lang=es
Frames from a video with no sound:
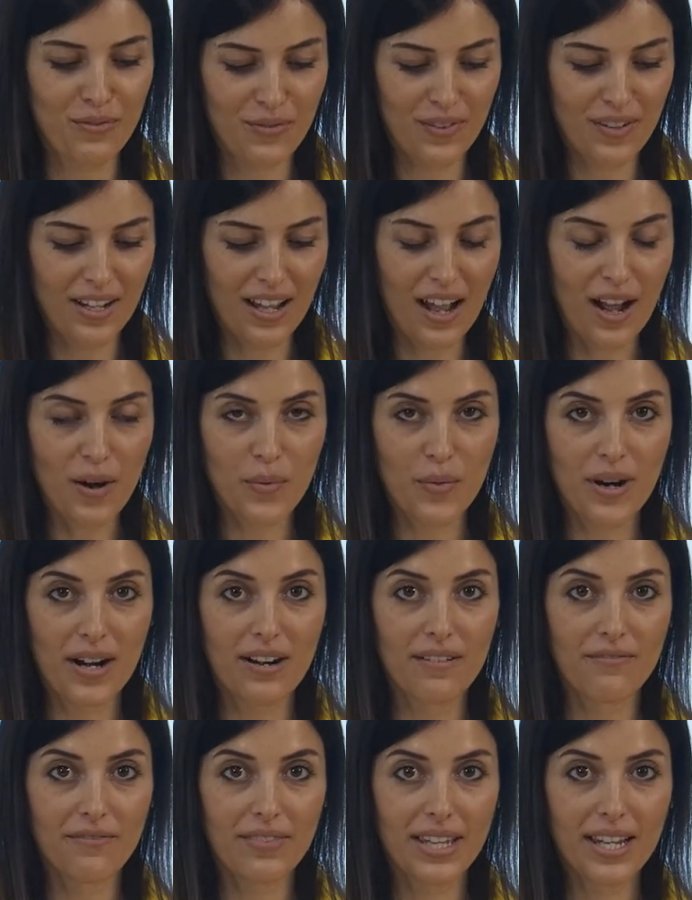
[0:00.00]
Uh, Ahora
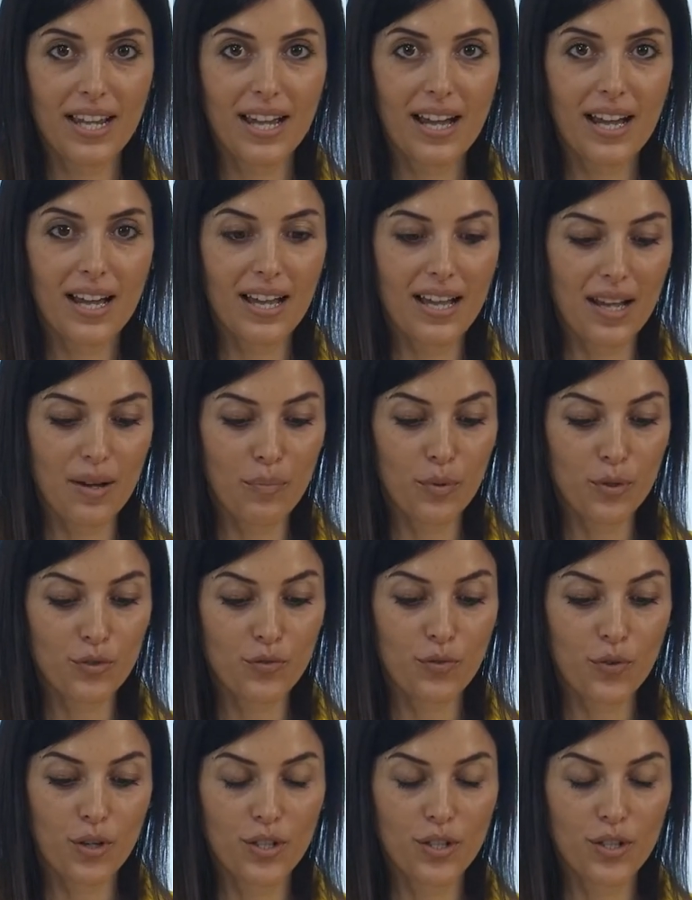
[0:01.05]
veamos uh, los